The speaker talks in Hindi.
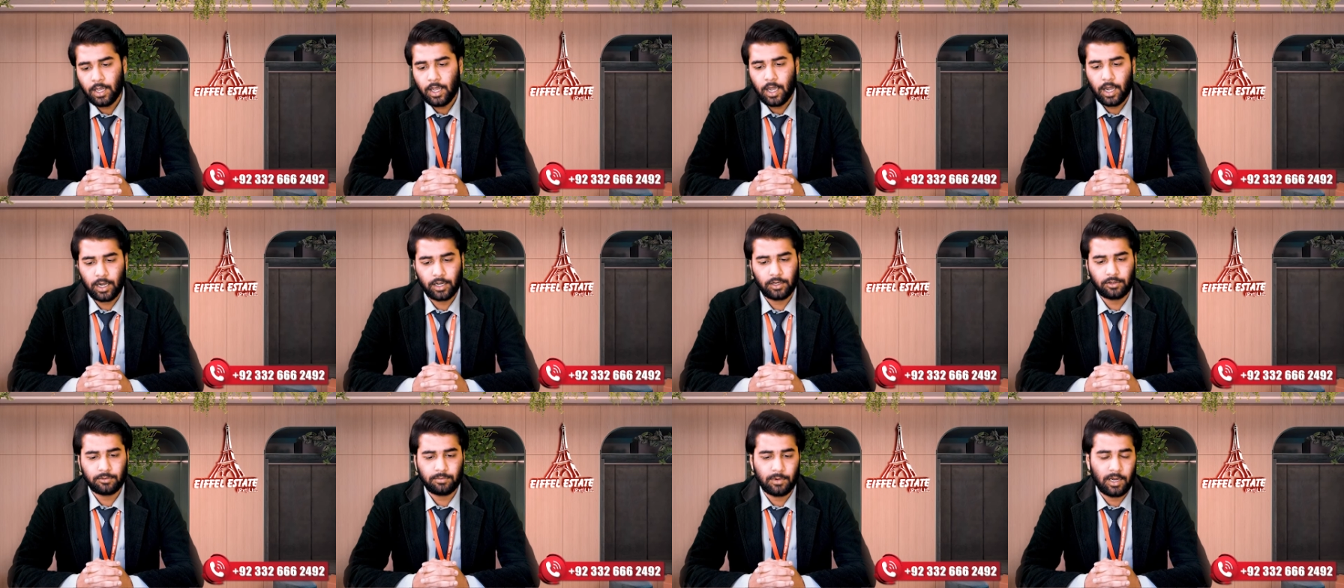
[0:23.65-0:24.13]

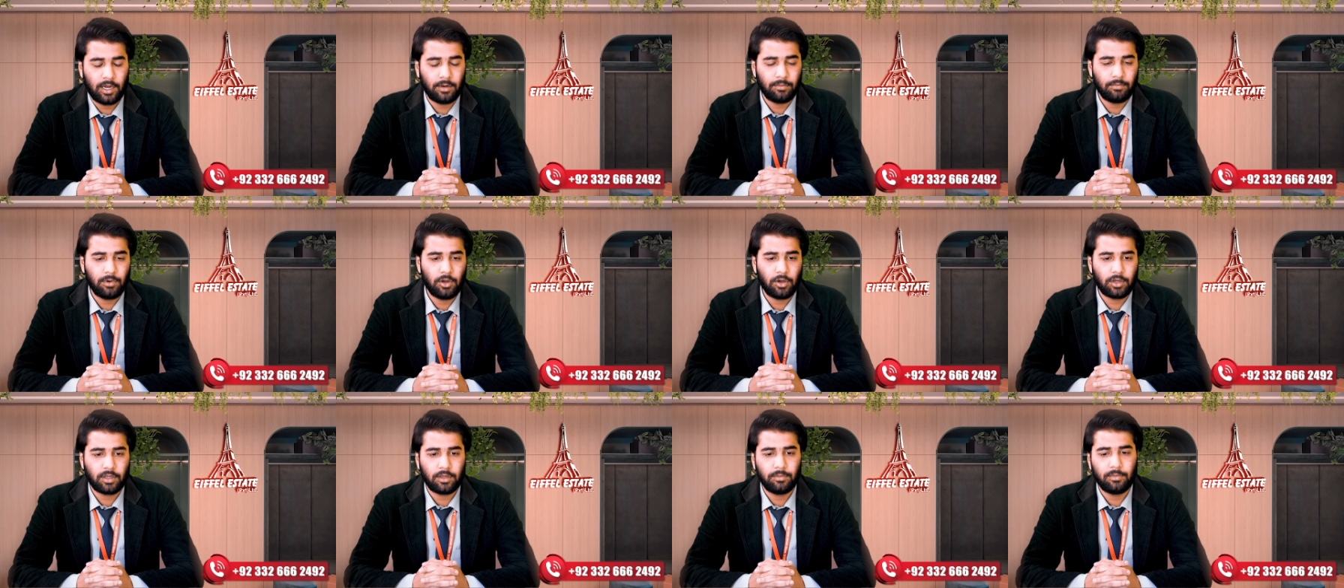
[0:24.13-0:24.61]
अगर उस्मान
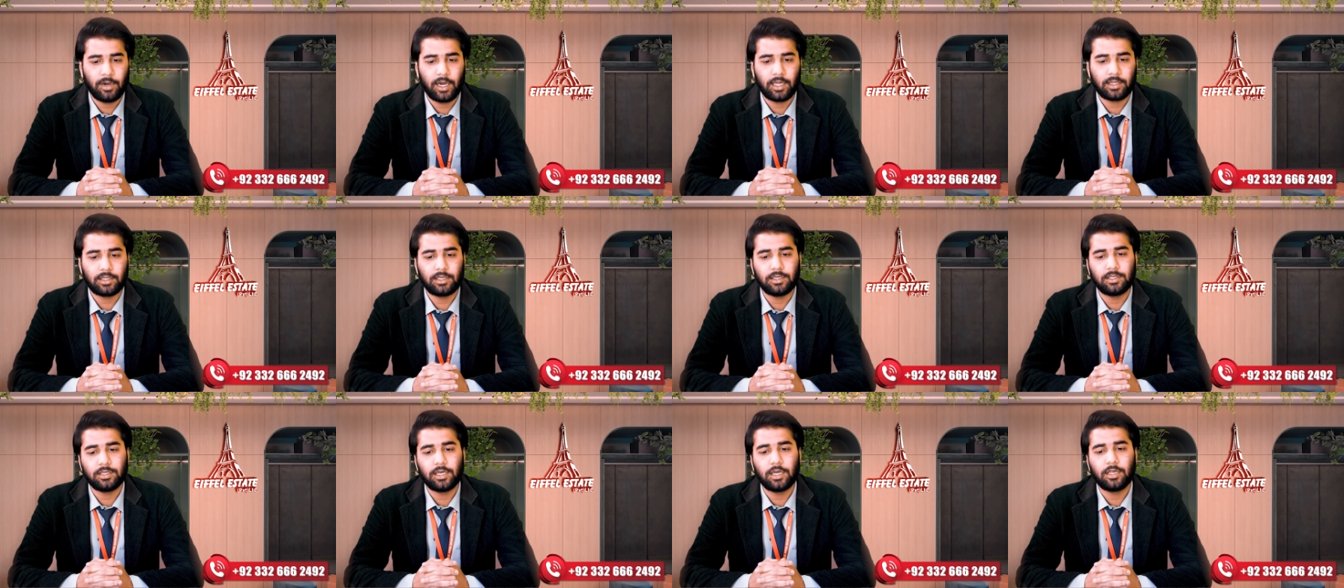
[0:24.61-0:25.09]
ब्लॉक की बात
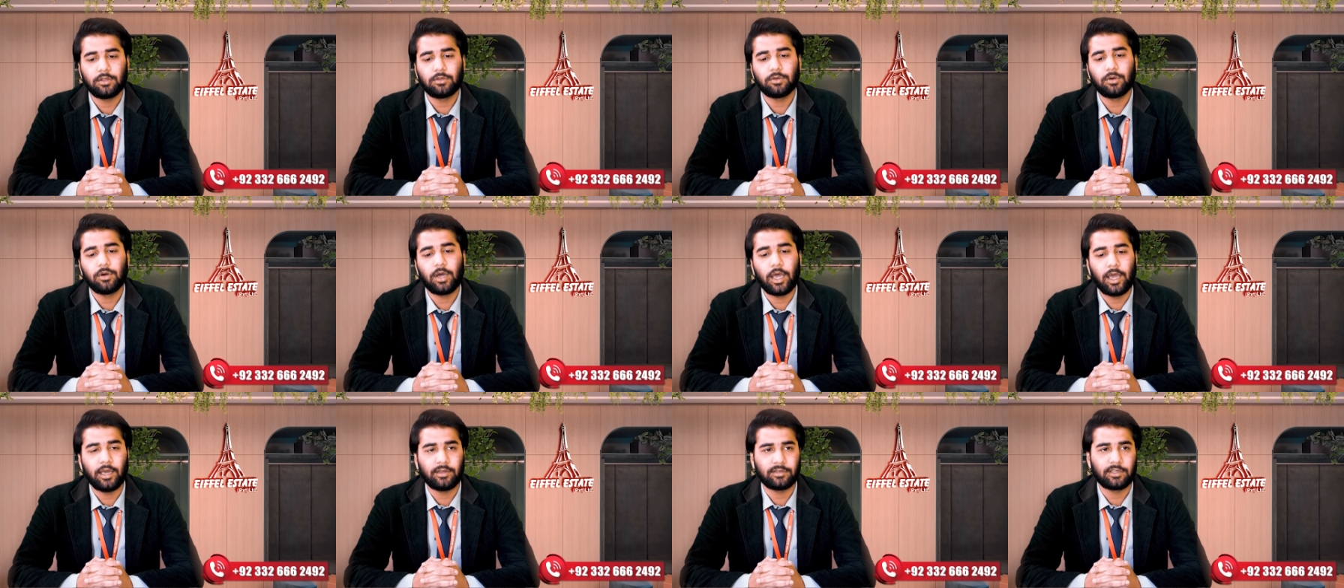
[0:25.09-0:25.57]
की जाए तो
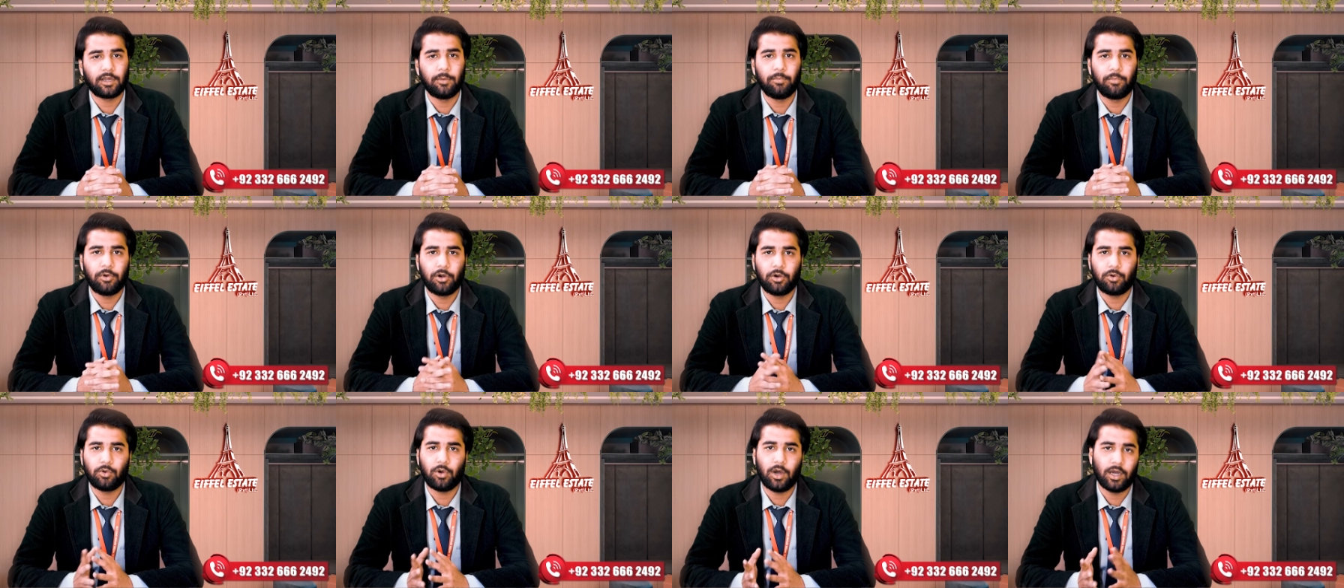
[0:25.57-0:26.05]
एज़
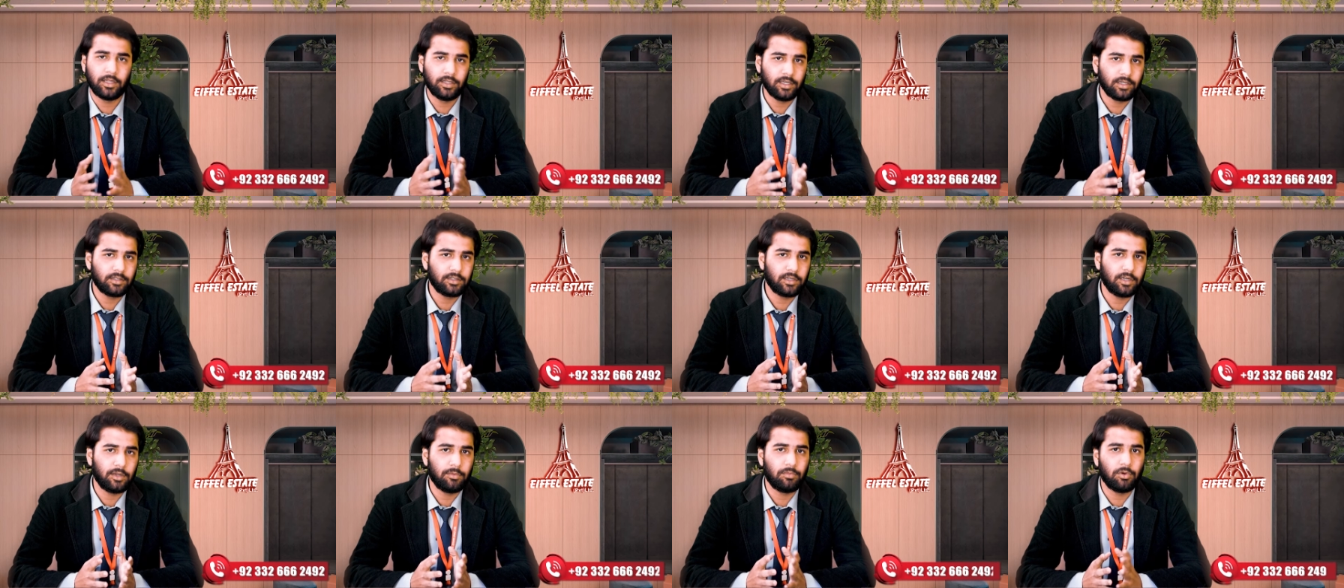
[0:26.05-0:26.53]
कम्पेयर टू अदर
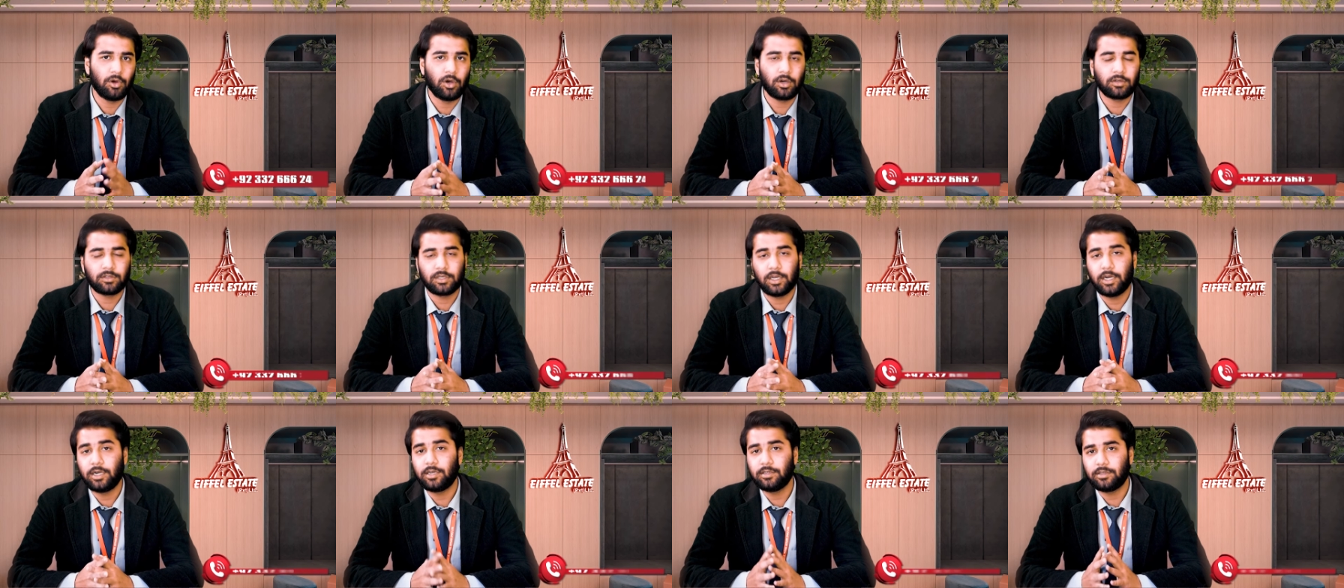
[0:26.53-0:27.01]
थ्री
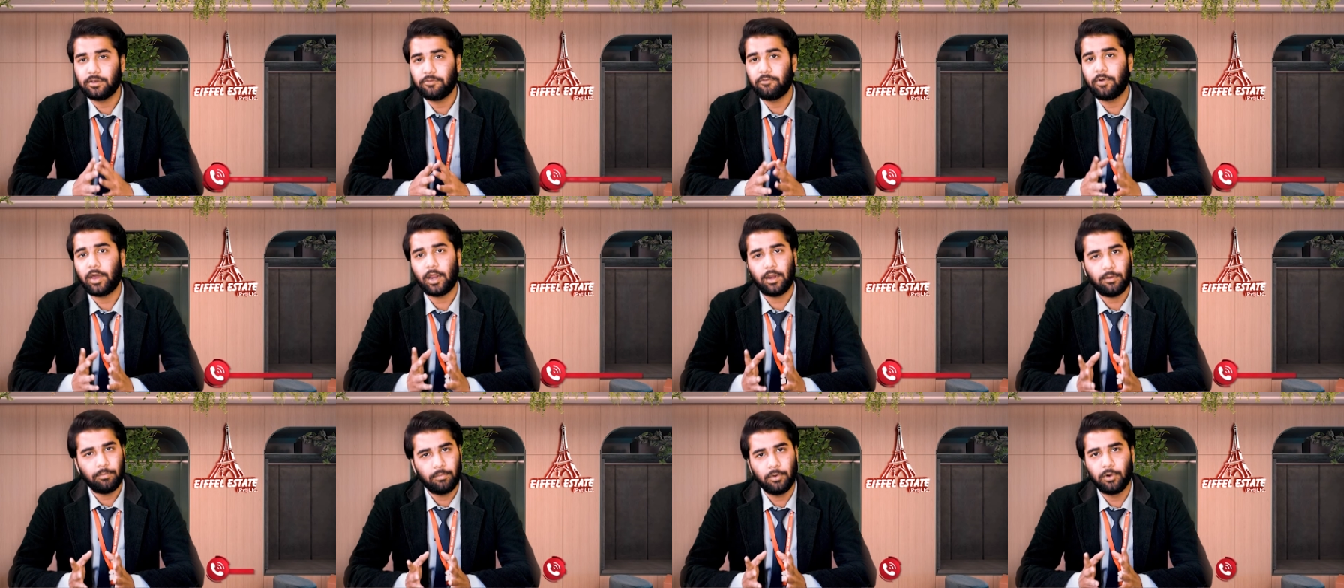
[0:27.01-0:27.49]
ब्लॉक्स इट इज़ अ
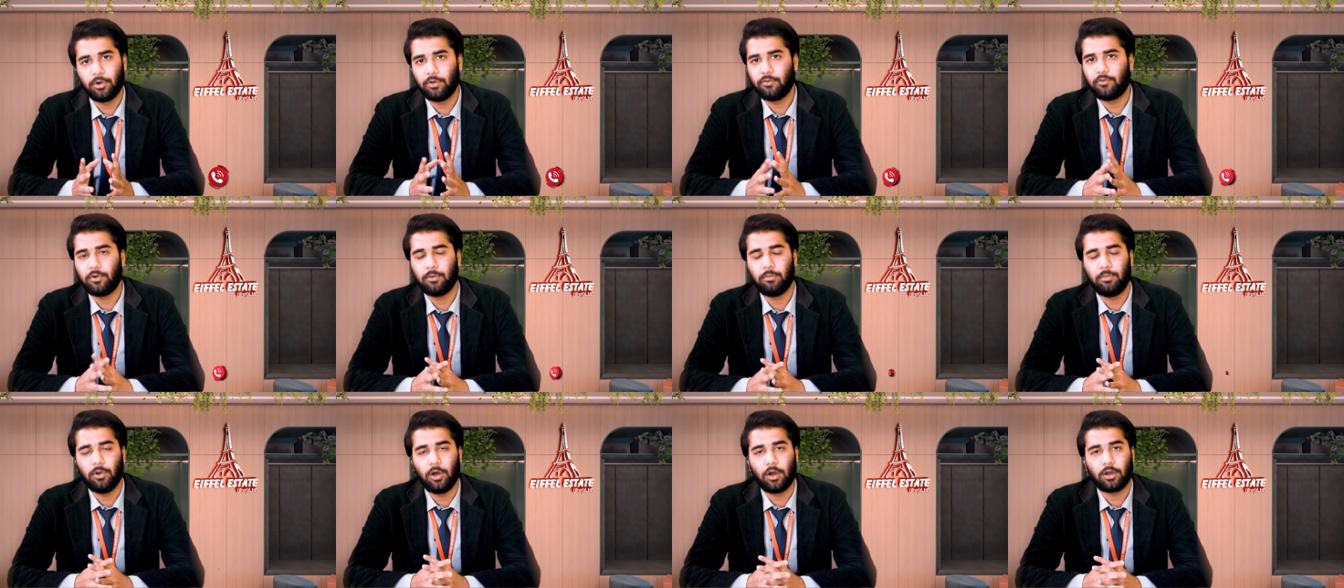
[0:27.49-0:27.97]
वेरी
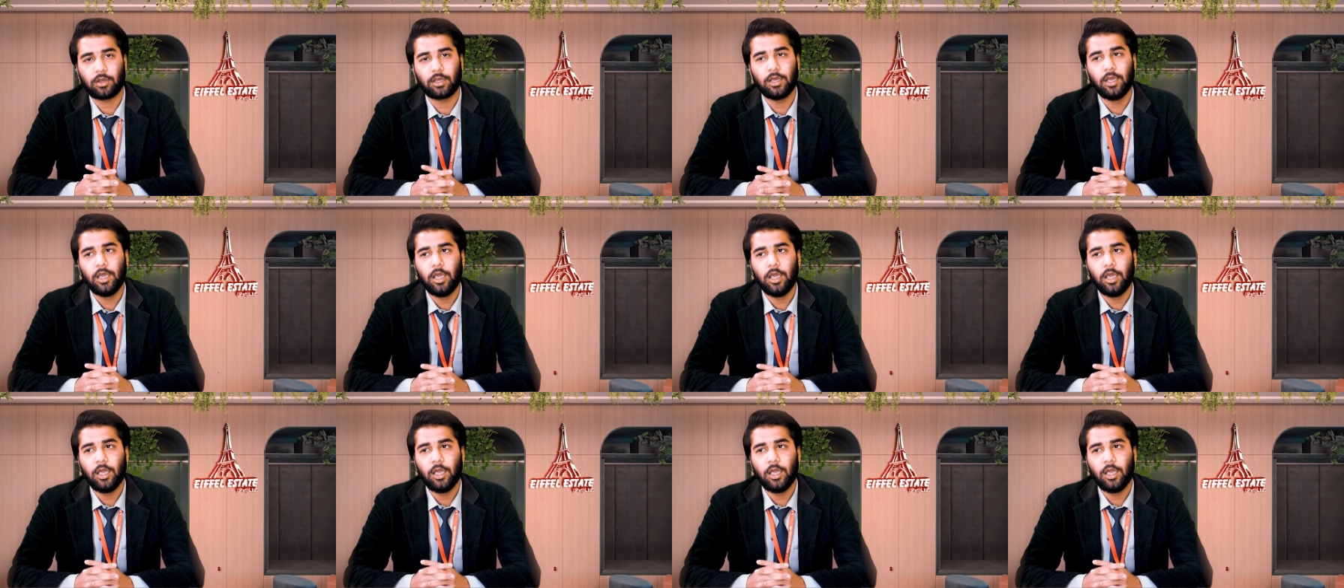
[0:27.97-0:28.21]
ब्यूटीफुल ब्लॉक